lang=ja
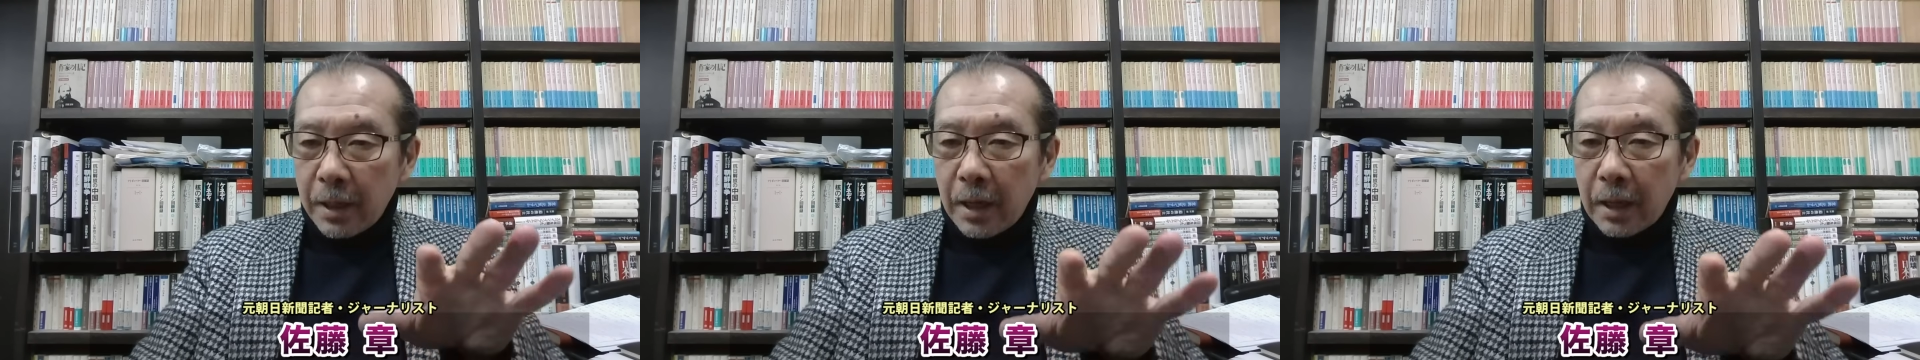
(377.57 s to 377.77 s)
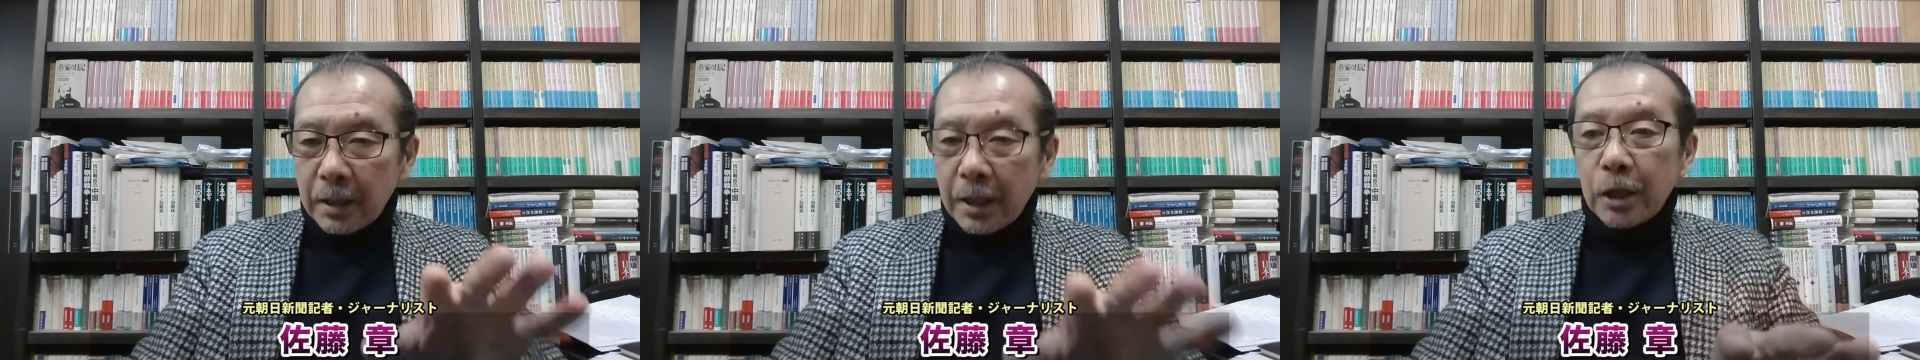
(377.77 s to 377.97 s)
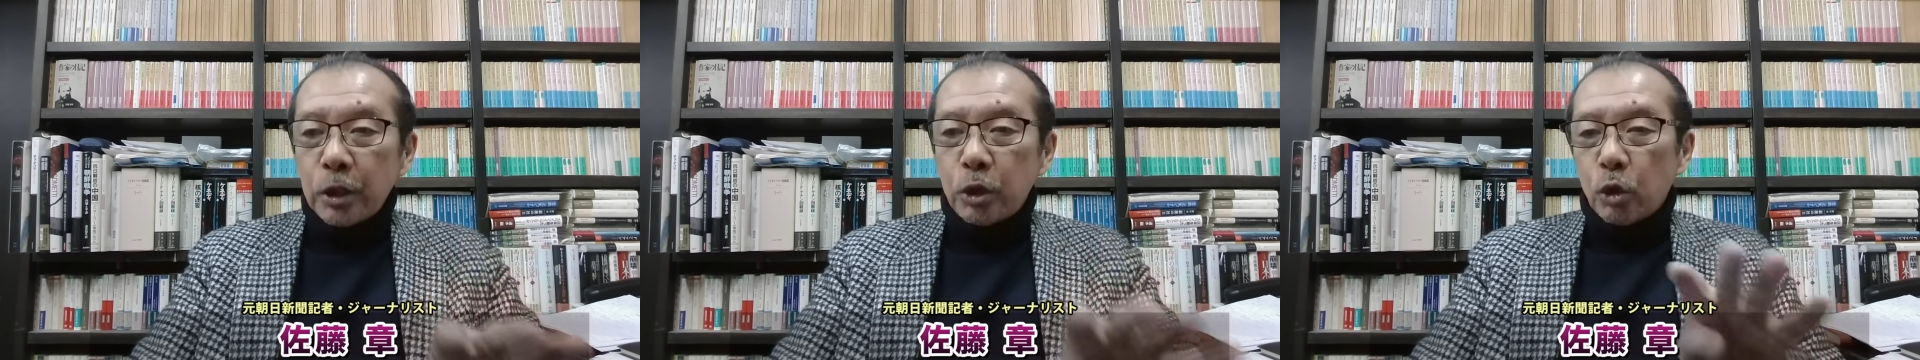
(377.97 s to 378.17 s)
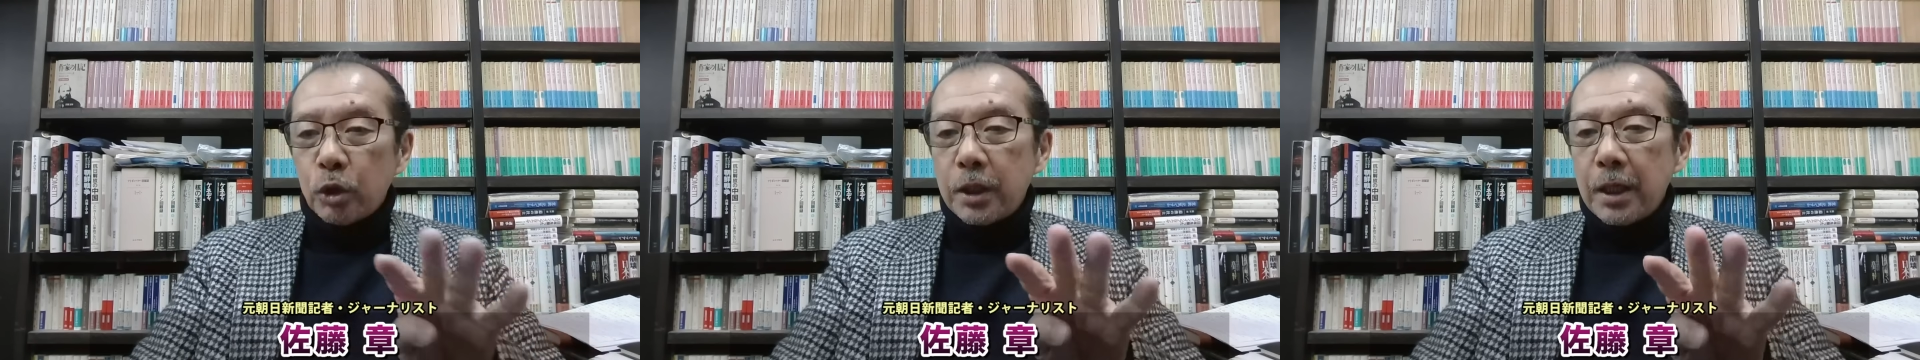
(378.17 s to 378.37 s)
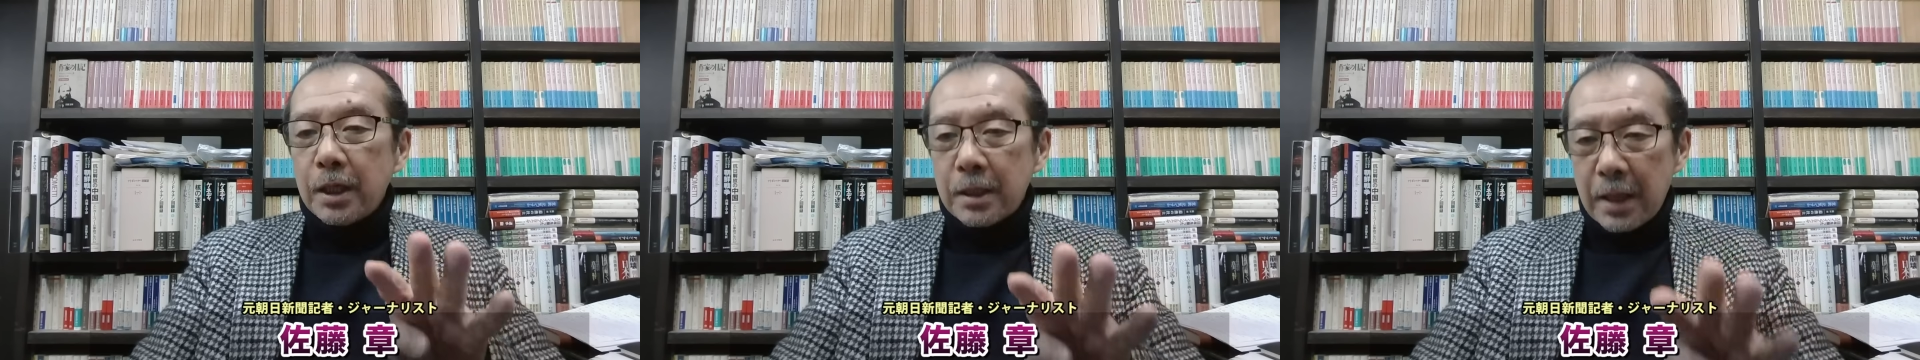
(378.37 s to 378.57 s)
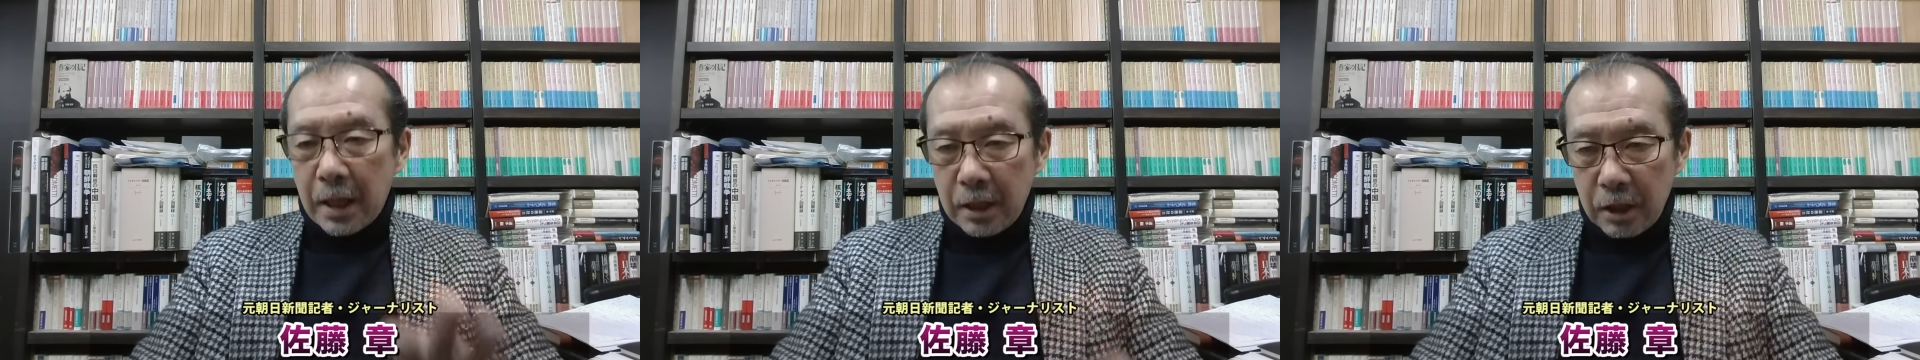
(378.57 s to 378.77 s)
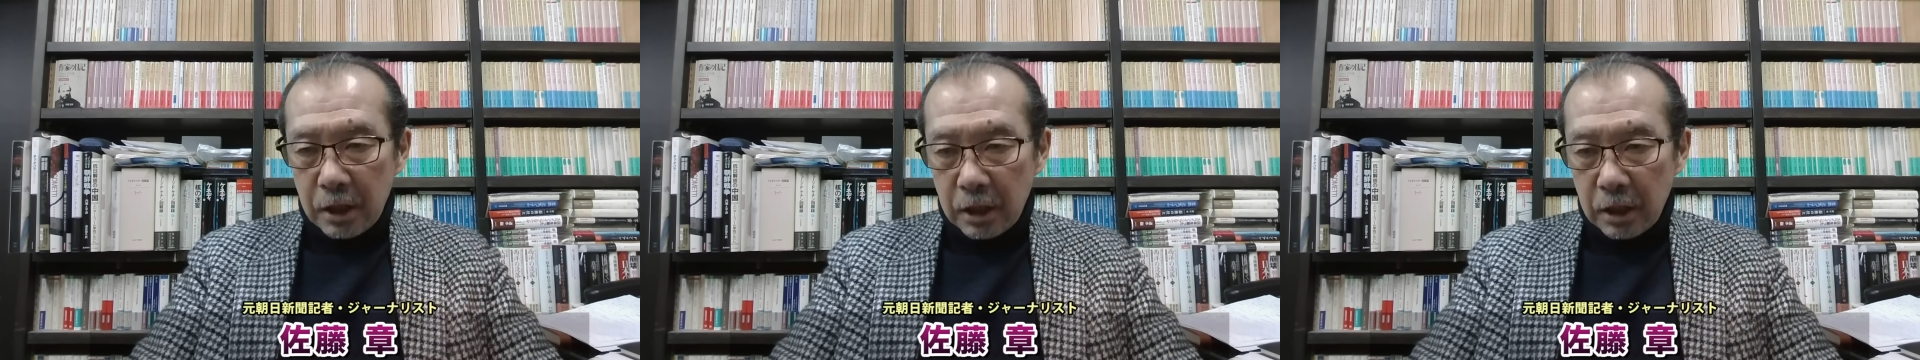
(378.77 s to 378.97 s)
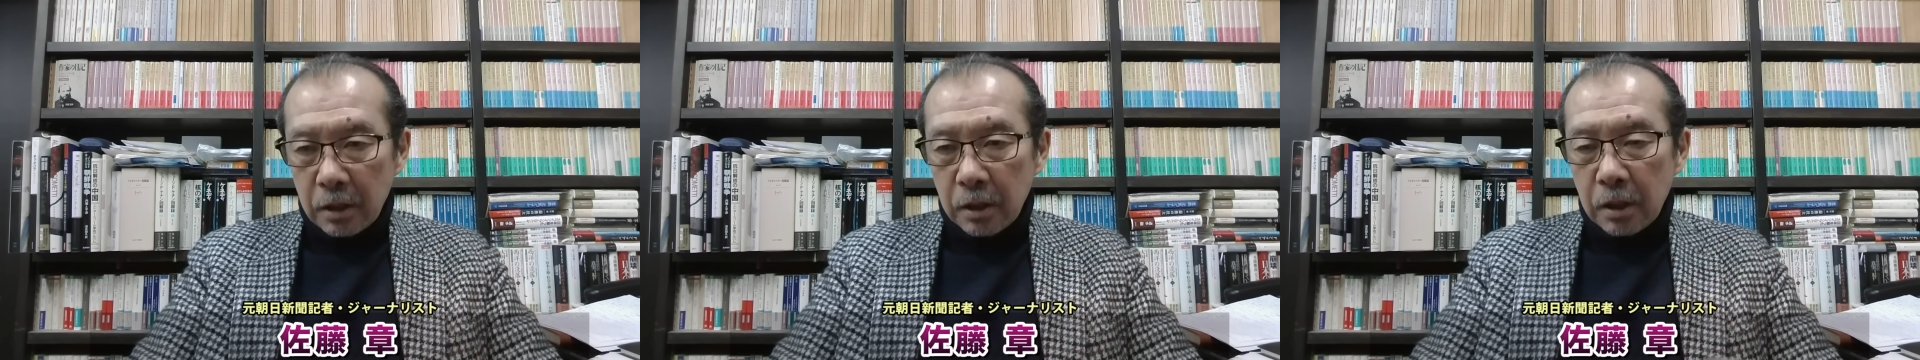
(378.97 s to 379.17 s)
られた女性3
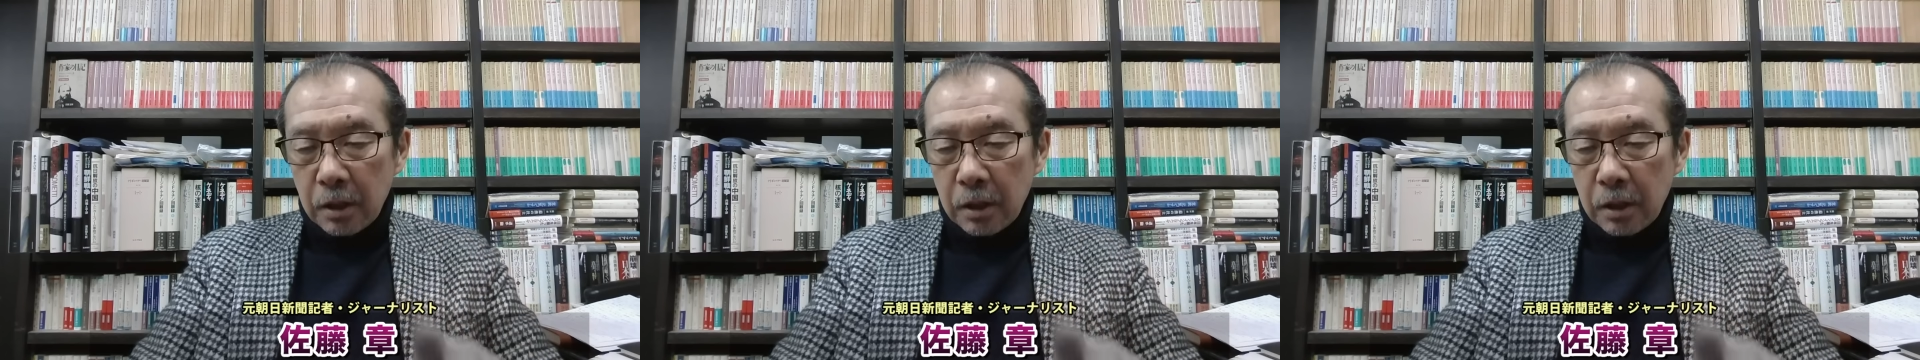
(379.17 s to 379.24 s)
人、